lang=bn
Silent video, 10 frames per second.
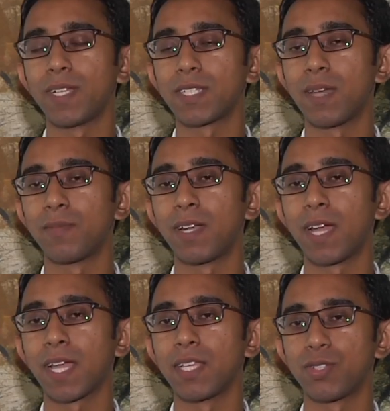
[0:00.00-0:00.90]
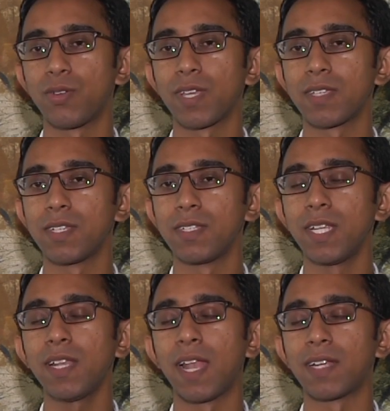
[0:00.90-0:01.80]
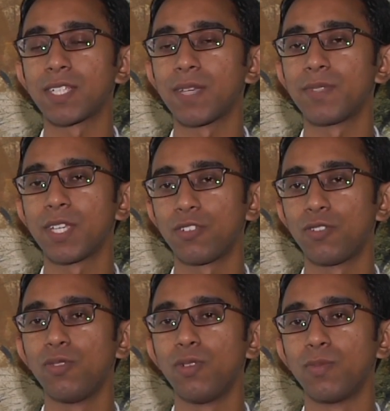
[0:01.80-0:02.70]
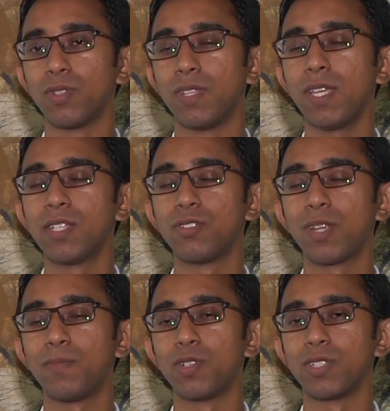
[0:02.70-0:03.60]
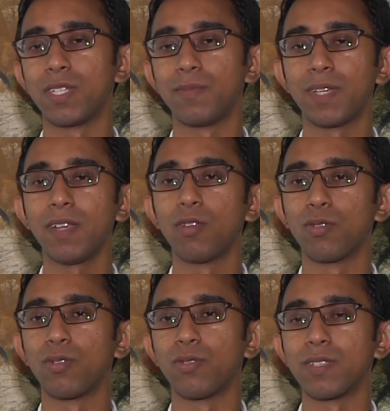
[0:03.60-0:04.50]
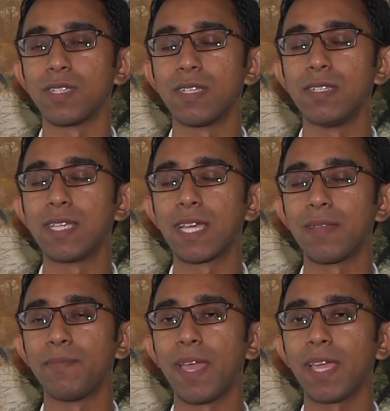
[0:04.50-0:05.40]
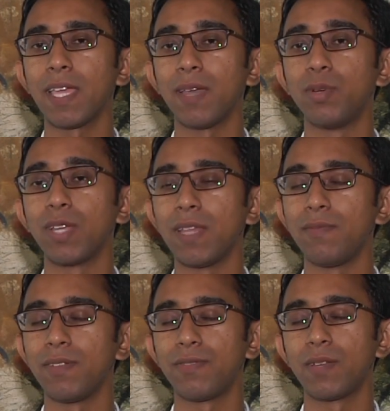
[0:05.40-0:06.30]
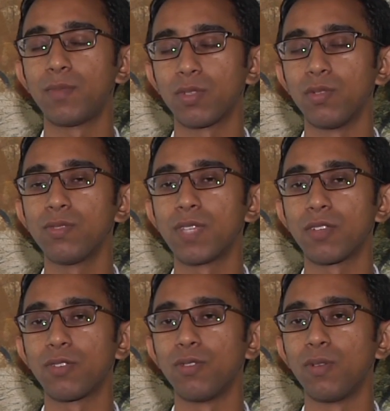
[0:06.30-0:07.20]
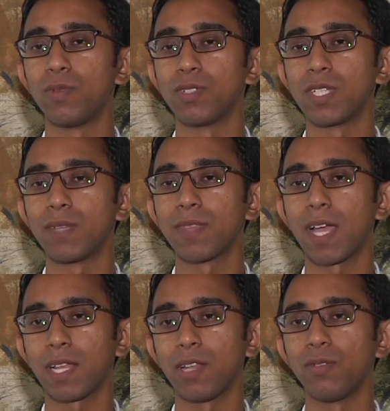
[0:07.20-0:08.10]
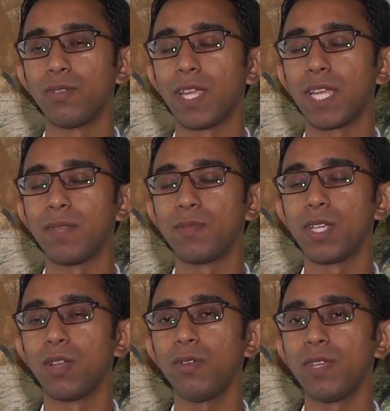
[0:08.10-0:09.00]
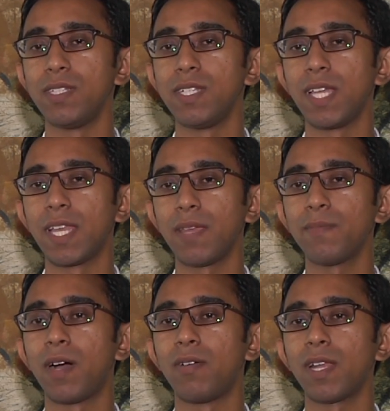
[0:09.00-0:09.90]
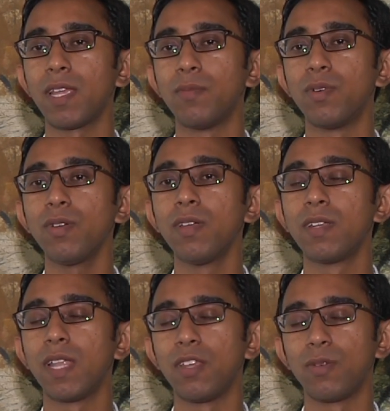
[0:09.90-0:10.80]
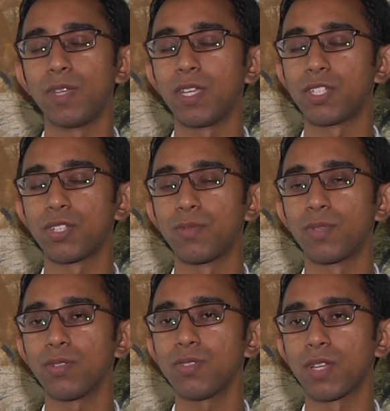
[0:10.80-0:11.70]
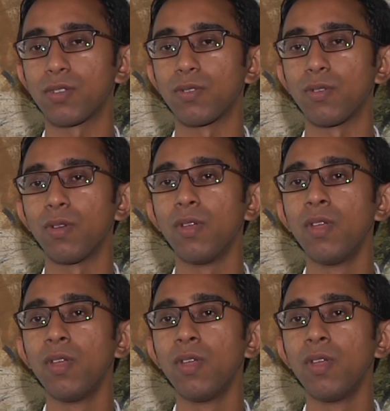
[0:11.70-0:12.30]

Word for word: আজকে আমরা ঢাকা স্টক এক্সচেঞ্জের লার্জ ক্যাপ সেক্টরগুলোর মধ্যে কিছুটা পজিটিভ ট্রেন্ড লক্ষ্য করেছি যেখানে ব্যাংক এবং এনবিএফআইয়ের মতো সেক্টরগুলো পজিটিভ থাকলেও নেগেটিভ ছিল ইঞ্জিনিয়ারিং পাওয়ার এবং টেলিকমিউনিকেশনের মতো সেক্টরগুলো